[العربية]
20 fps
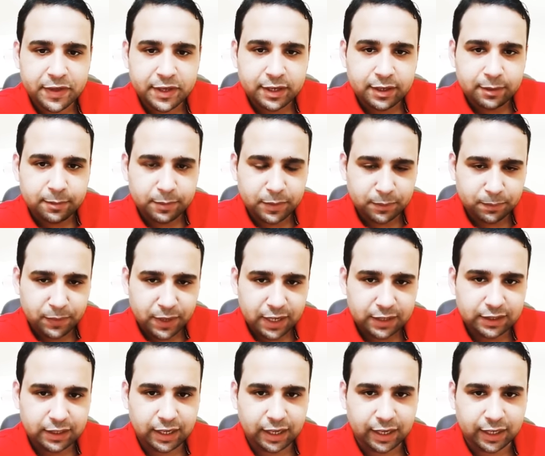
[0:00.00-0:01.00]
من
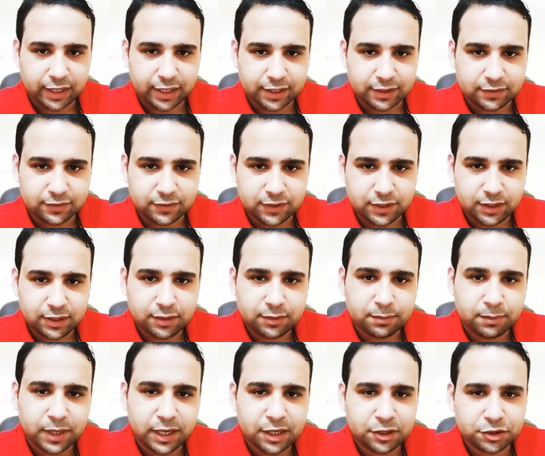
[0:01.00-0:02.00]
بعض الحاجات دي
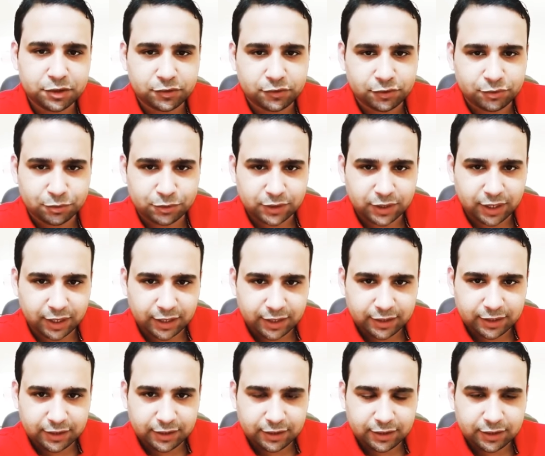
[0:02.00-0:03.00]
بلاش الصوت
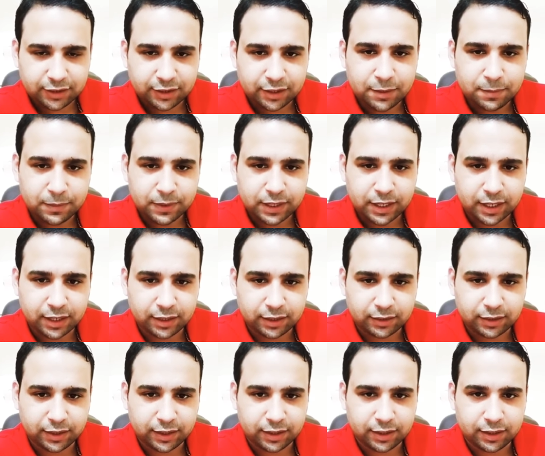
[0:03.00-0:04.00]
العالي يمكن
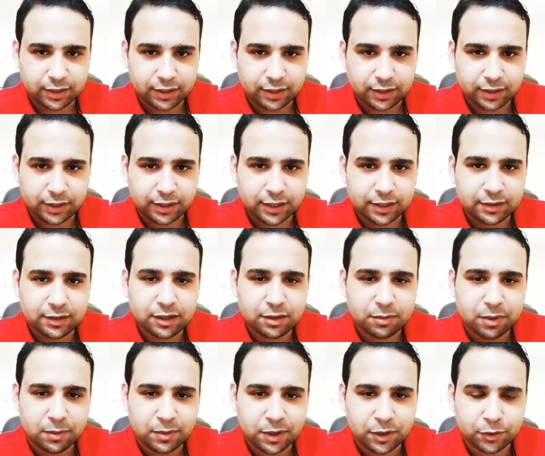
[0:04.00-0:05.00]
آه، كتير
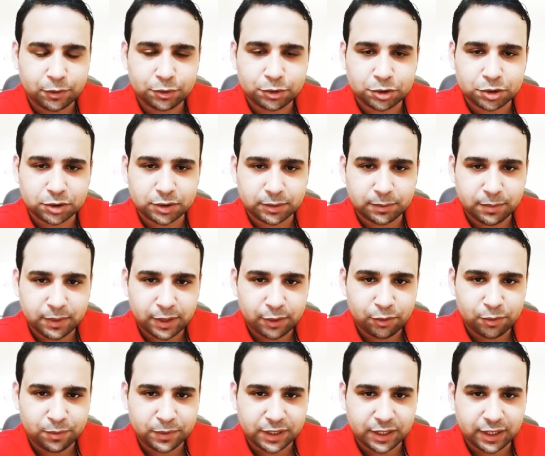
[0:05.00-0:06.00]
ما بياخدش
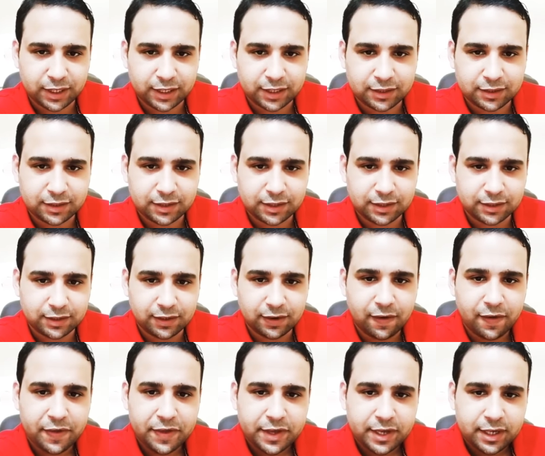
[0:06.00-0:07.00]
باله من الحتة دي
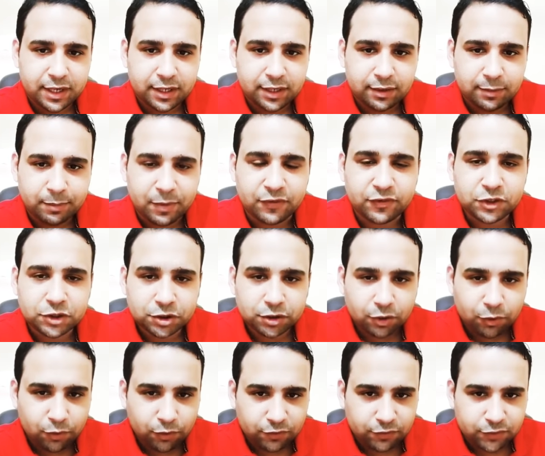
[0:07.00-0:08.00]
مفيش
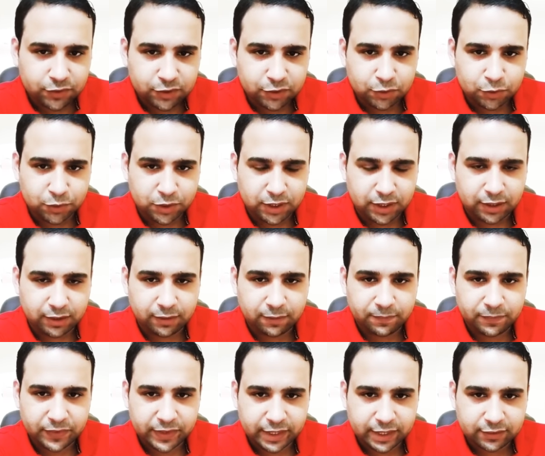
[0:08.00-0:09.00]
رجل في الدنيا
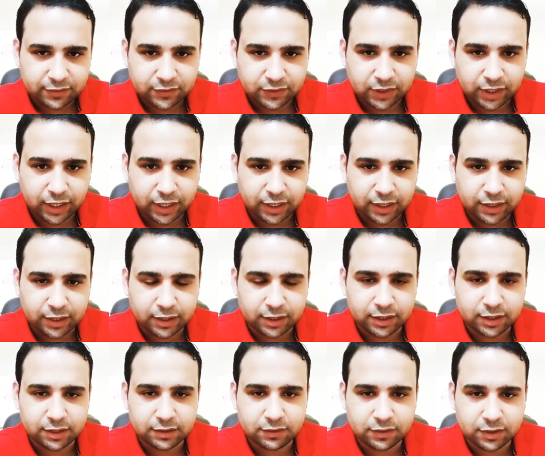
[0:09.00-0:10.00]
نصيحة ليك
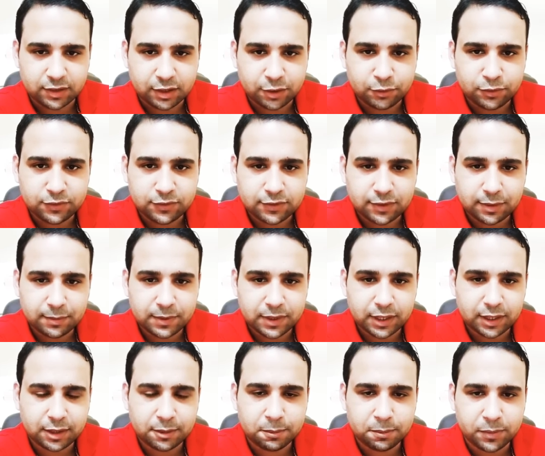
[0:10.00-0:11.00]
انت كأنثى
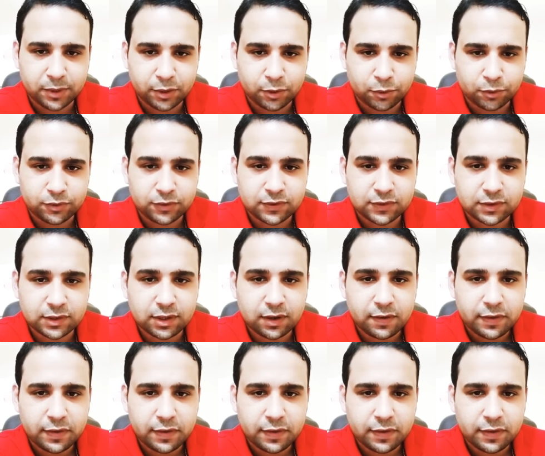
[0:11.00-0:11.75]
بيحب الأنثى